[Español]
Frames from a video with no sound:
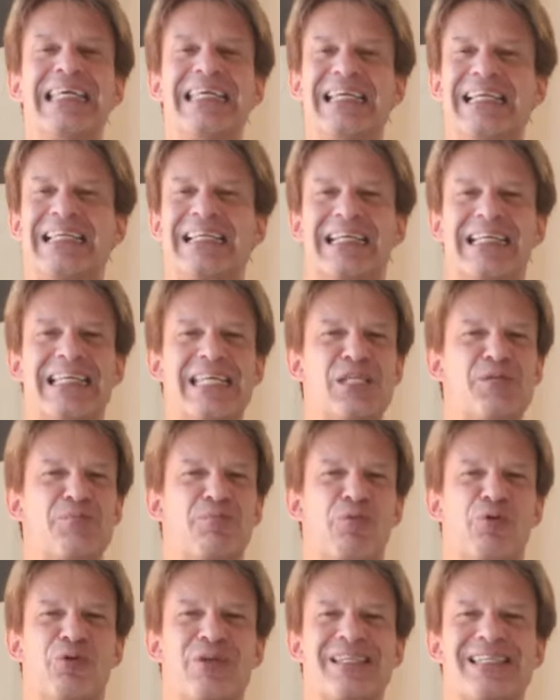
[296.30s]
Y el gris
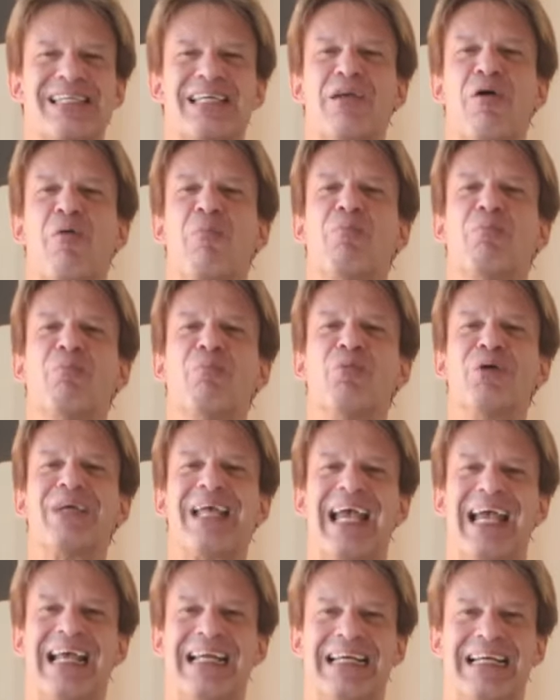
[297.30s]
puede ser
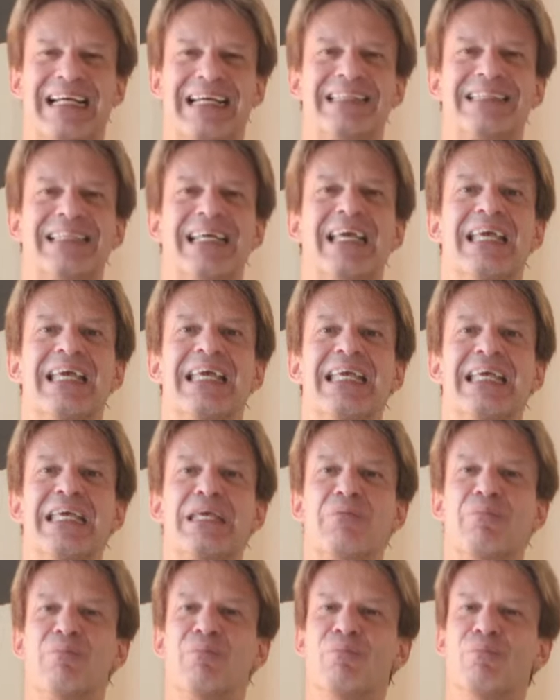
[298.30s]
muy elegante
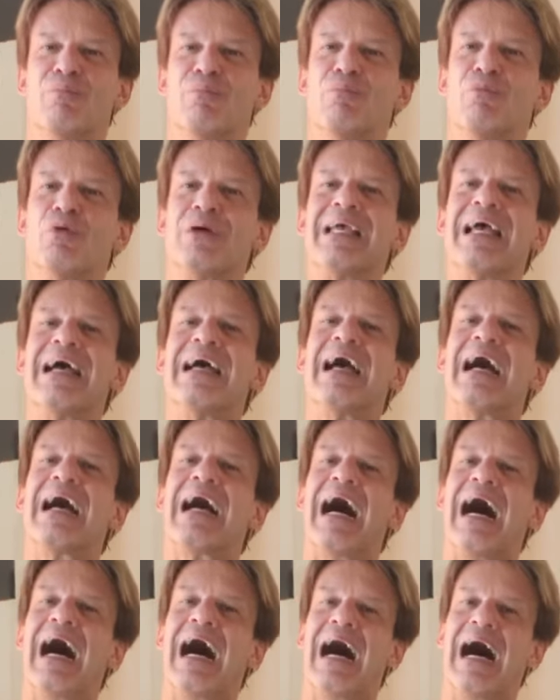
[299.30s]
y muy
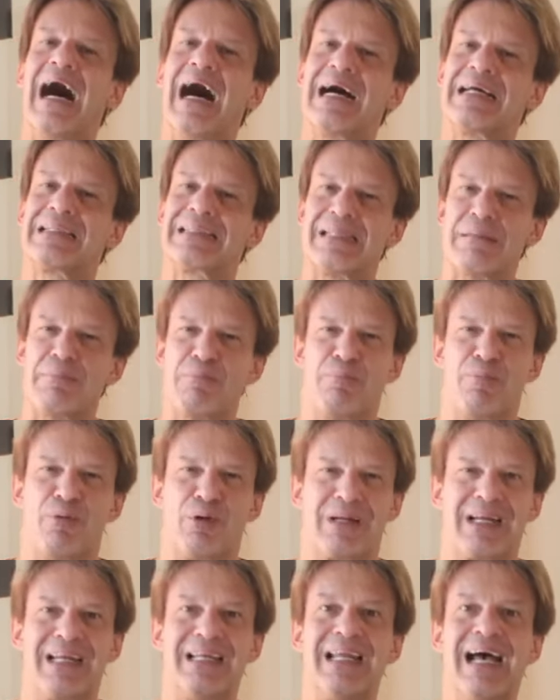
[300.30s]

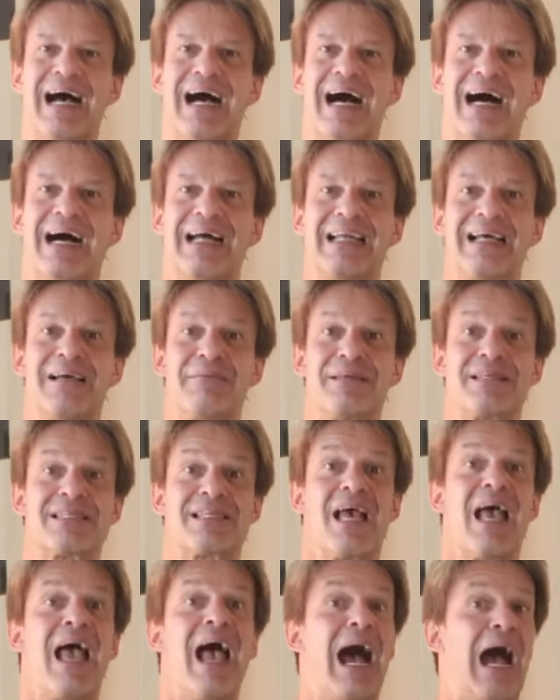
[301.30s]
atemporal a la
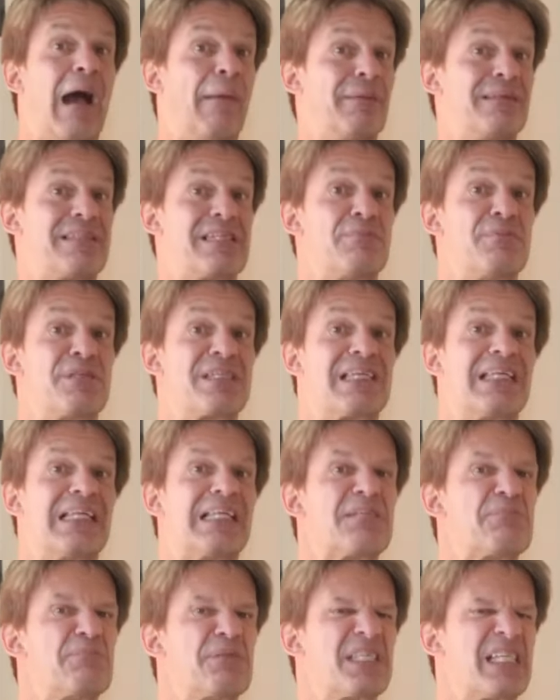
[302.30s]
vez. A veces mis
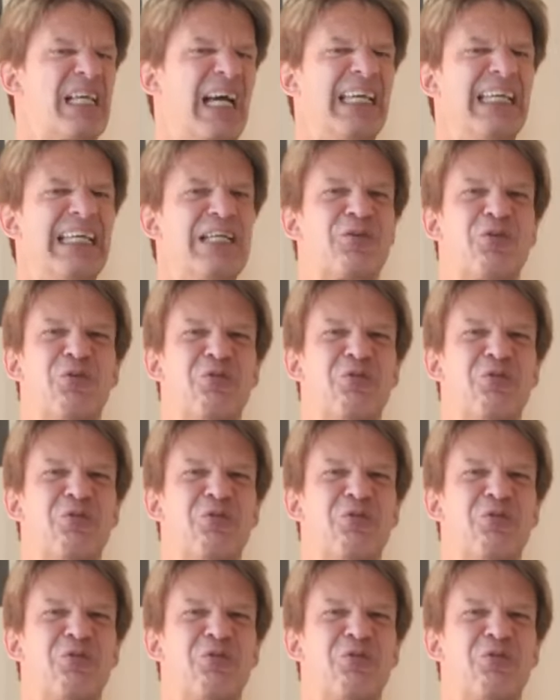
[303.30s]
clientes me dicen, ay, el